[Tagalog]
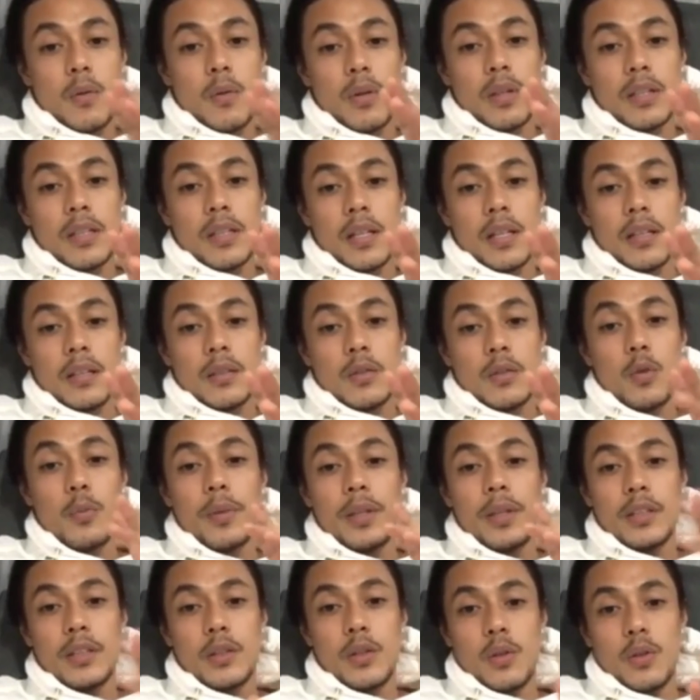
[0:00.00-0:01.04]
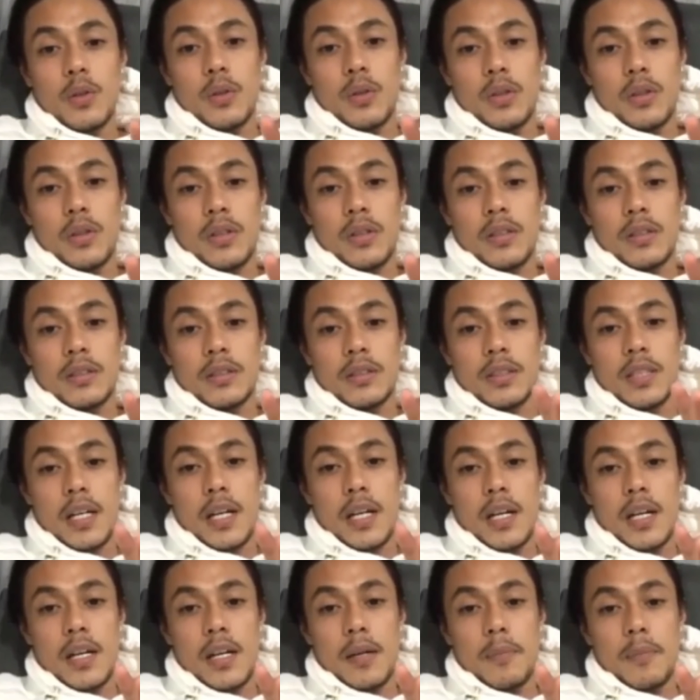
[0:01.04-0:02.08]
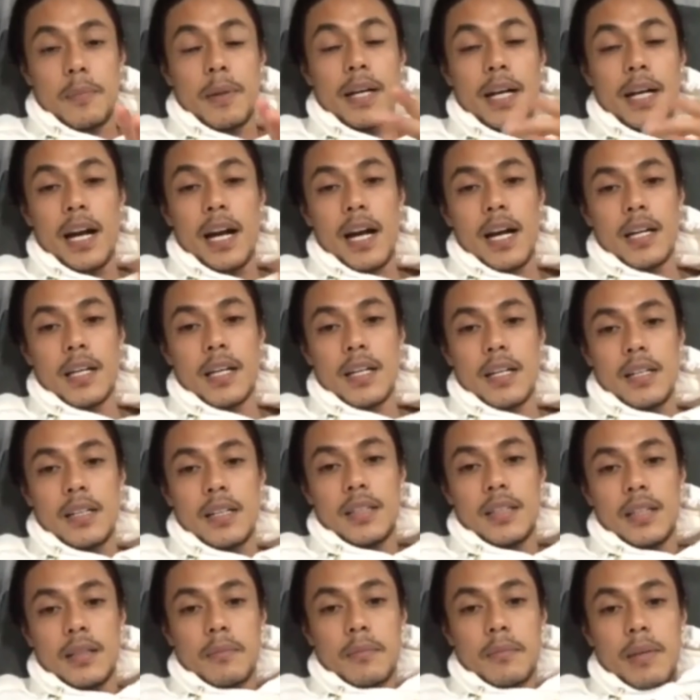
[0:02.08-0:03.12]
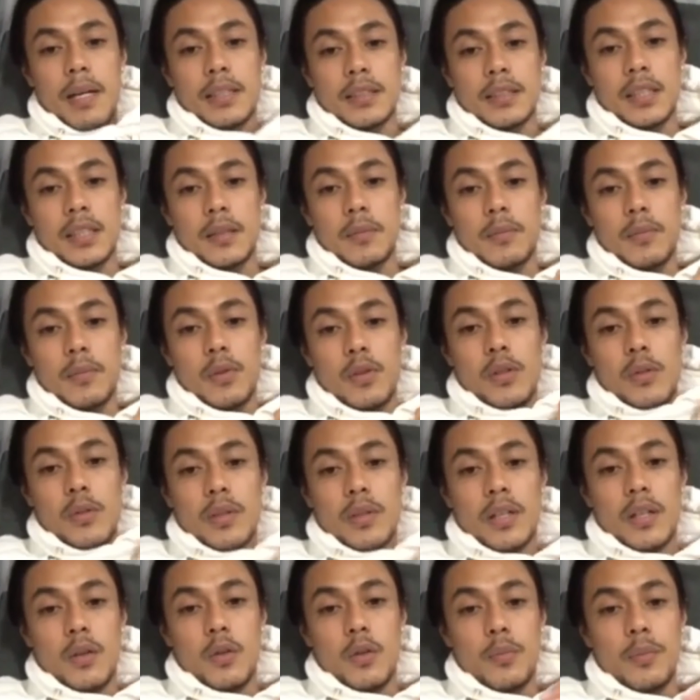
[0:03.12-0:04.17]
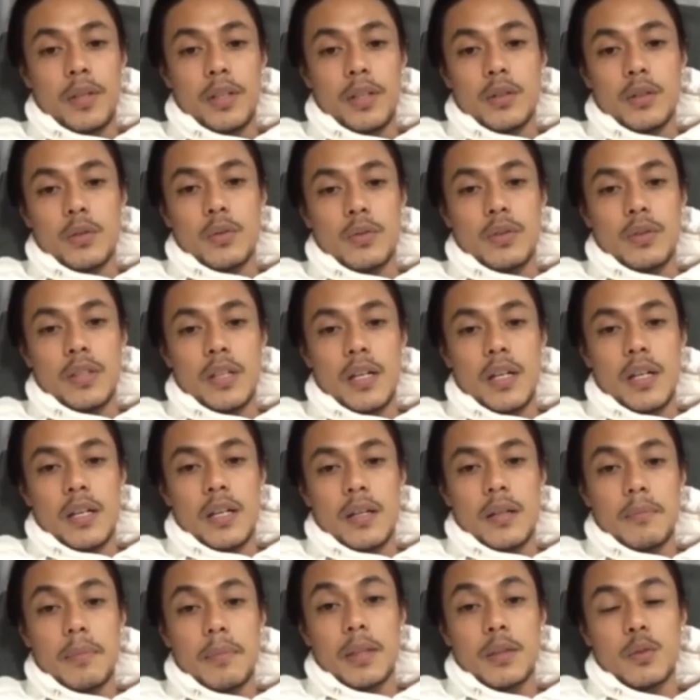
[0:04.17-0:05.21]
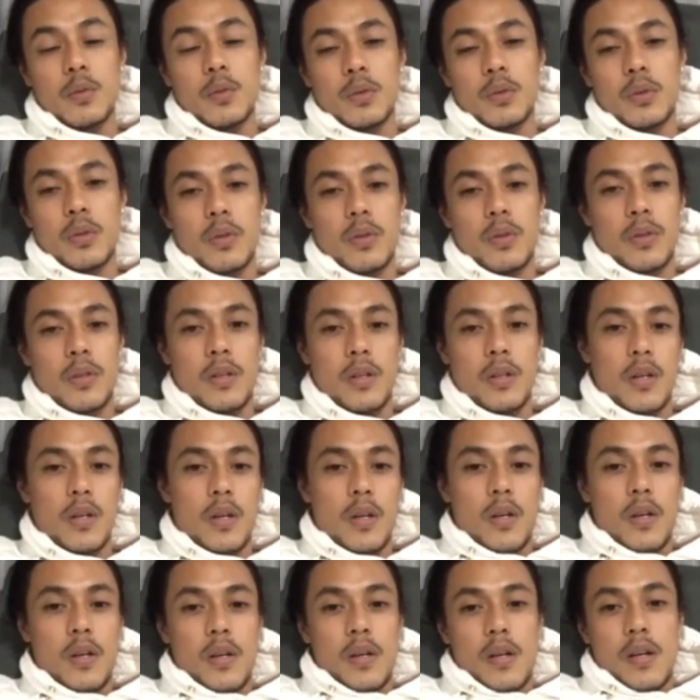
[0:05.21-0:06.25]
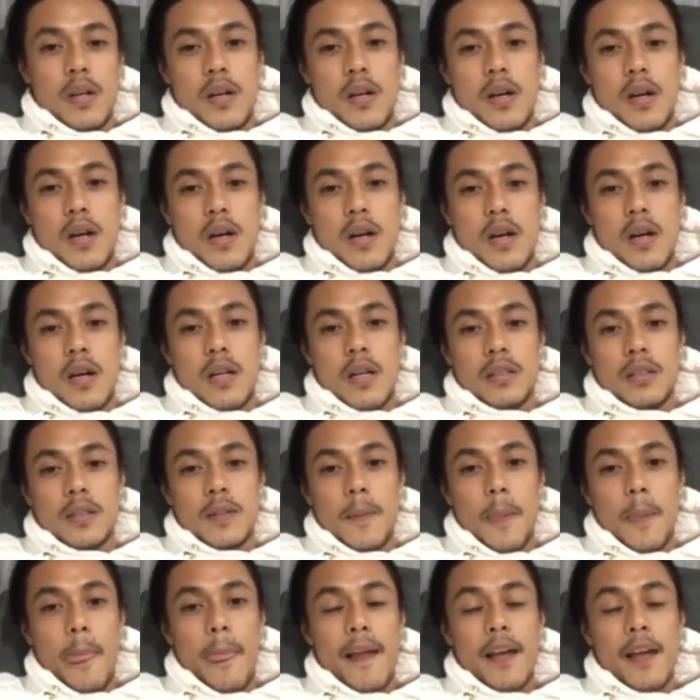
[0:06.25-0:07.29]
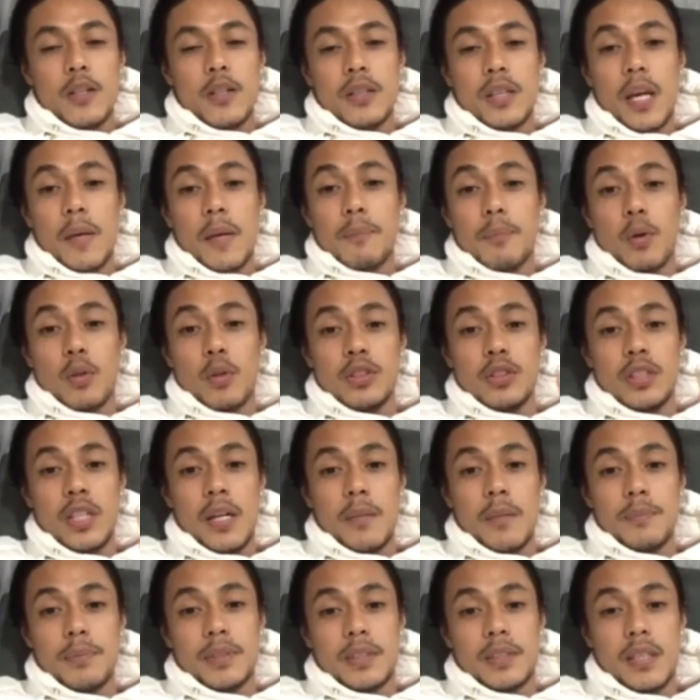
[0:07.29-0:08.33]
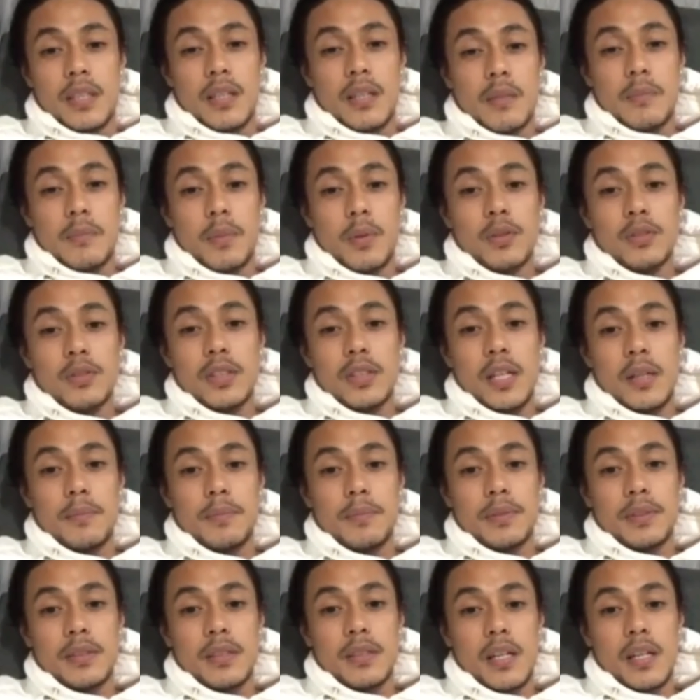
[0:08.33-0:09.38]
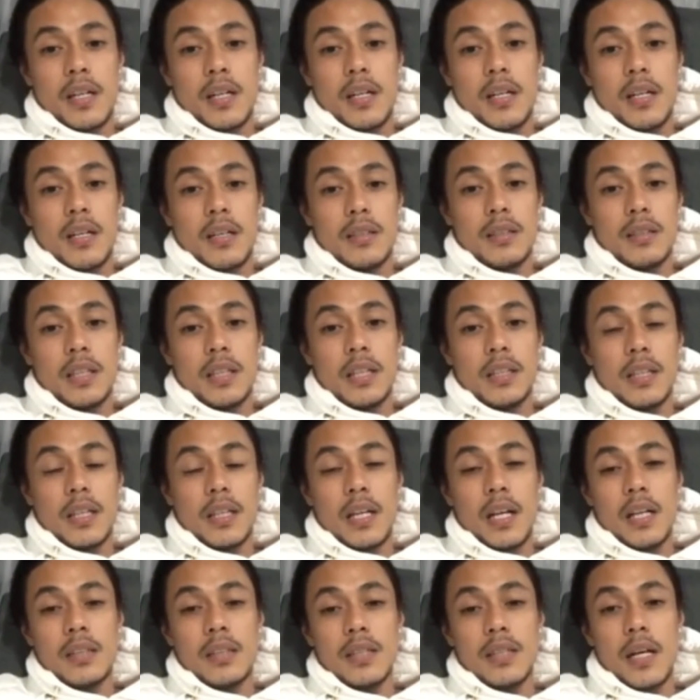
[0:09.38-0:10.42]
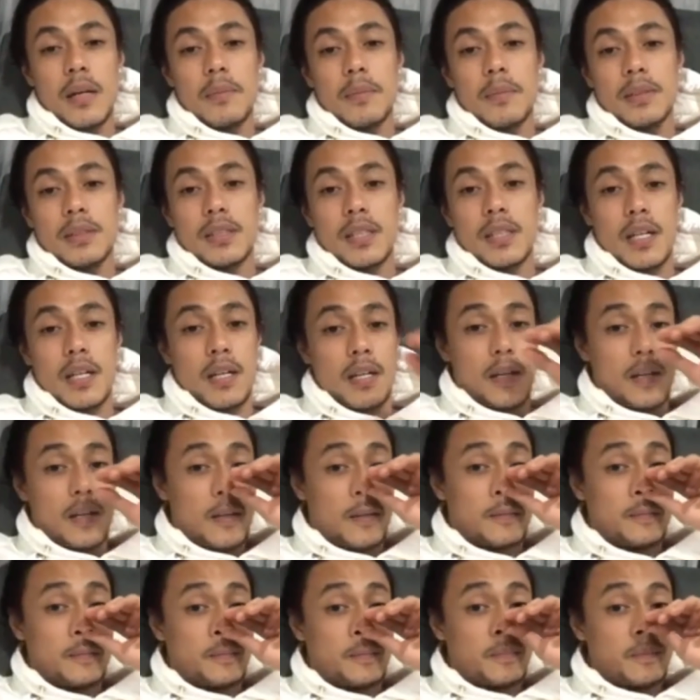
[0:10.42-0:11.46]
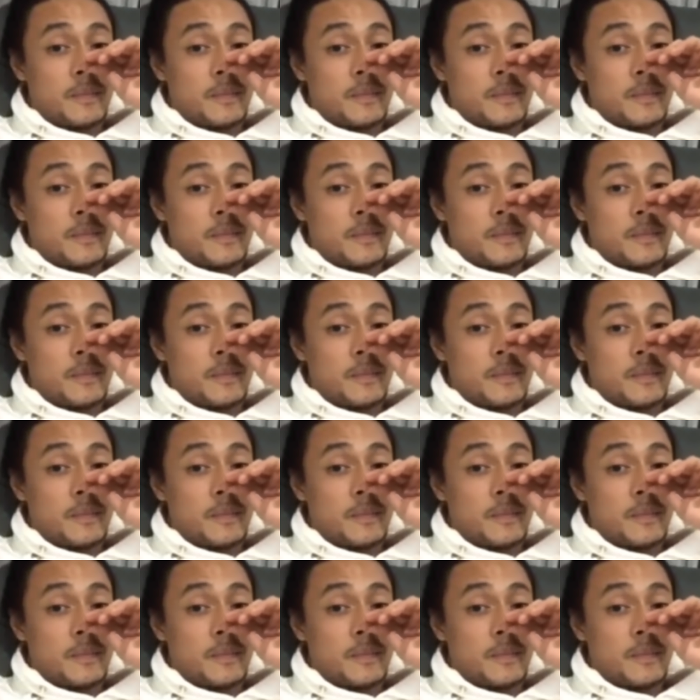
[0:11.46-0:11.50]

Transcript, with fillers: huwag kang huminto sa pag-aaral ng basketball. Huwag kang huminto na matuto. At uh, ayun kay Ponjaps, Ponjaps, uh, hindi kita nakasama sa